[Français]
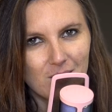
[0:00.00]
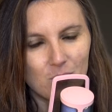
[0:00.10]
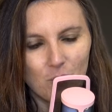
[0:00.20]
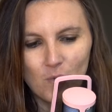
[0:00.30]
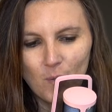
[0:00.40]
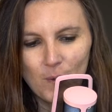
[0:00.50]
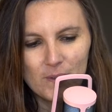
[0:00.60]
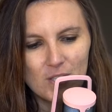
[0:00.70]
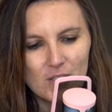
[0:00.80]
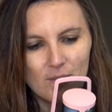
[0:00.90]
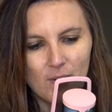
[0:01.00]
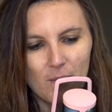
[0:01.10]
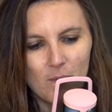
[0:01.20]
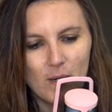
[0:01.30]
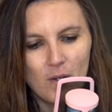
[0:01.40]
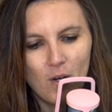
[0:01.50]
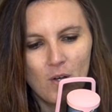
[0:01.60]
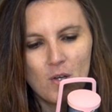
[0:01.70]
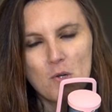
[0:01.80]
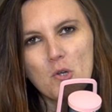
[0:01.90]
Donc vous reprenez à chaque fois. Ou alors,
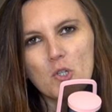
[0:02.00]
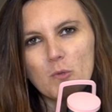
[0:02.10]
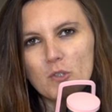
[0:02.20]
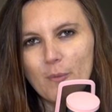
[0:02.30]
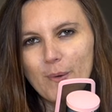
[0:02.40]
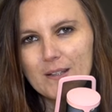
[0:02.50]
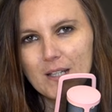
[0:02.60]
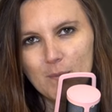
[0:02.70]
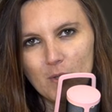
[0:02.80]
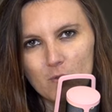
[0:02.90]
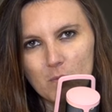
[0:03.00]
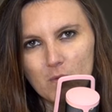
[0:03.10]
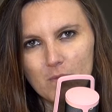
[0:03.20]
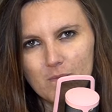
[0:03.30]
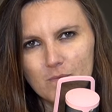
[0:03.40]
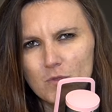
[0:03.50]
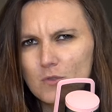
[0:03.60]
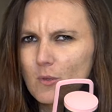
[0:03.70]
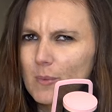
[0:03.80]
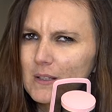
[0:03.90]
je me sens pas très bien en ce moment. Tu
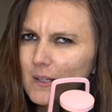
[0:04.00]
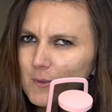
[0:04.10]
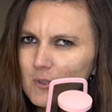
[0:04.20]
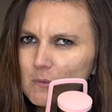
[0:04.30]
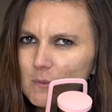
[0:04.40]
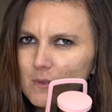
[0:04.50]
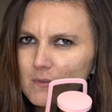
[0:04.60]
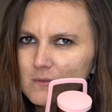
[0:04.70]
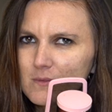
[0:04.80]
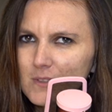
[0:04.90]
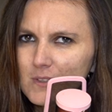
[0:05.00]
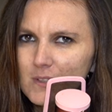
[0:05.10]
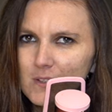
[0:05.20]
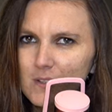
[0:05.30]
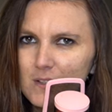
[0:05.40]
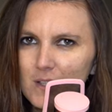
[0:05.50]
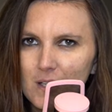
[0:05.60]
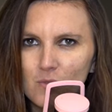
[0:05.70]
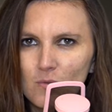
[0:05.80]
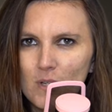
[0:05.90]
te sens pas très bien en ce moment
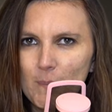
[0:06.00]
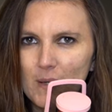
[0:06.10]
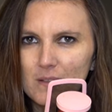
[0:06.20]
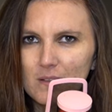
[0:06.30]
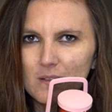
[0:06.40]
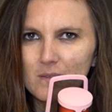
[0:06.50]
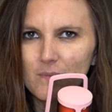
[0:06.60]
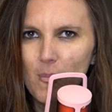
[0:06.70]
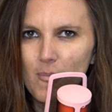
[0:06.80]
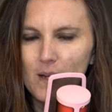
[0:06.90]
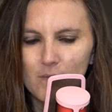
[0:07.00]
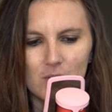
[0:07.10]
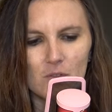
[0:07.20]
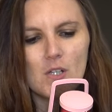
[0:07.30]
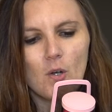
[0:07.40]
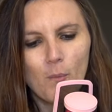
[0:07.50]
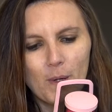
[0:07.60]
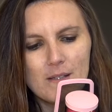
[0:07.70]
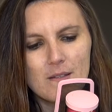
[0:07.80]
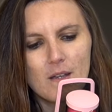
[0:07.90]
Et du coup, la personne, elle va se sentir
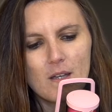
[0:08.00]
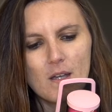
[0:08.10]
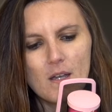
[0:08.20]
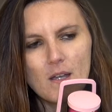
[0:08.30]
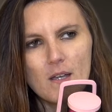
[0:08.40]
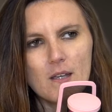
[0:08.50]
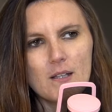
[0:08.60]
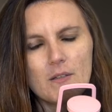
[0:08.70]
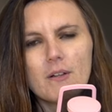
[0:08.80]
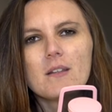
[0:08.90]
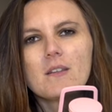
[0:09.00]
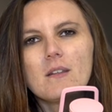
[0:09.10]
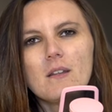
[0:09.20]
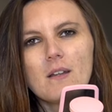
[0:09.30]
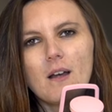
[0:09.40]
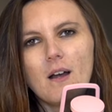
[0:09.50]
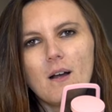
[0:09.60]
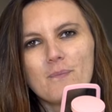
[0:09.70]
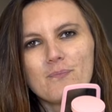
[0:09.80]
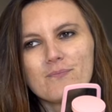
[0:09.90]
comprise et ça va l'inciter
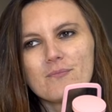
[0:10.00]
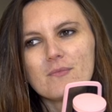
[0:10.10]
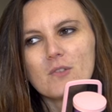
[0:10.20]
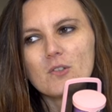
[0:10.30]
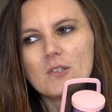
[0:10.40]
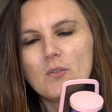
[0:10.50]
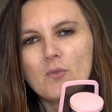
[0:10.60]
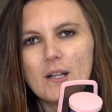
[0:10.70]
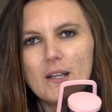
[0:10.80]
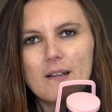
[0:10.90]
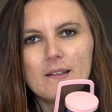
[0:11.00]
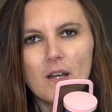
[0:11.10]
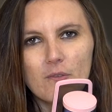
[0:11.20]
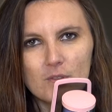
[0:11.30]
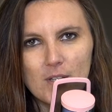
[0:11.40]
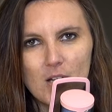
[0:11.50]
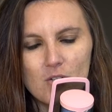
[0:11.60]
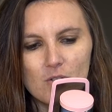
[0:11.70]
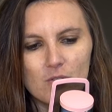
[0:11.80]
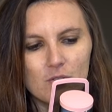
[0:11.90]
à dévoiler
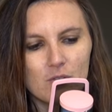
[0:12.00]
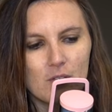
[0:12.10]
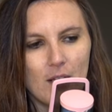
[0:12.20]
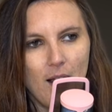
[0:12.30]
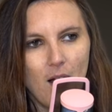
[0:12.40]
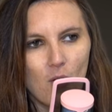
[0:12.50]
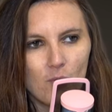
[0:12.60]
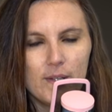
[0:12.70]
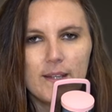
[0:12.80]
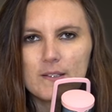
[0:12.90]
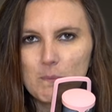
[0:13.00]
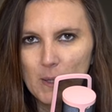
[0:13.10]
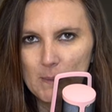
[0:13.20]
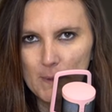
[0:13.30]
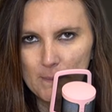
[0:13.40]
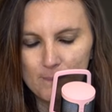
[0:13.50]
davantage ce qu'elle a envie d'exprimer.